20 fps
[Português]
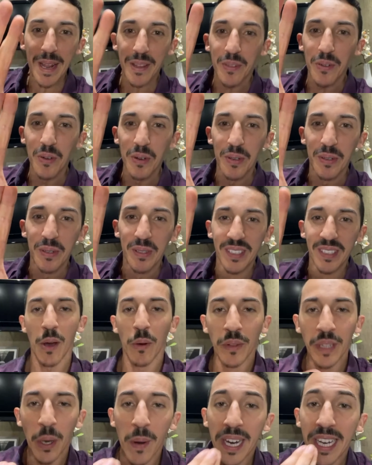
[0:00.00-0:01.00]
tudo! Não
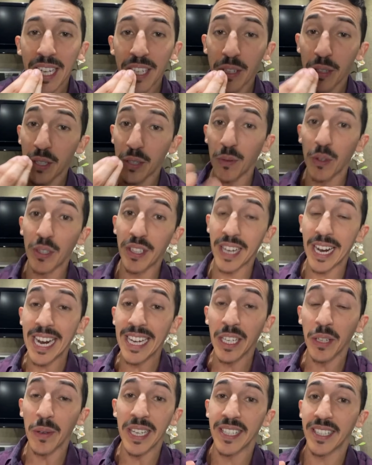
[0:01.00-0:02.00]
acredito que você ainda não é
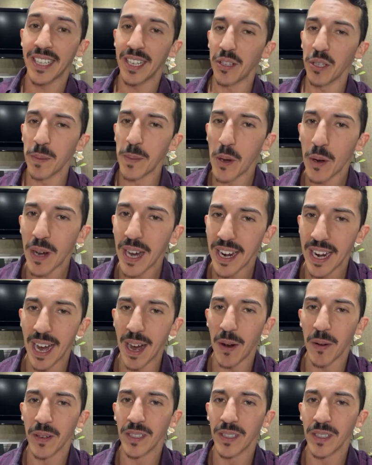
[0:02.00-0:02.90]
inscrito no meu canal.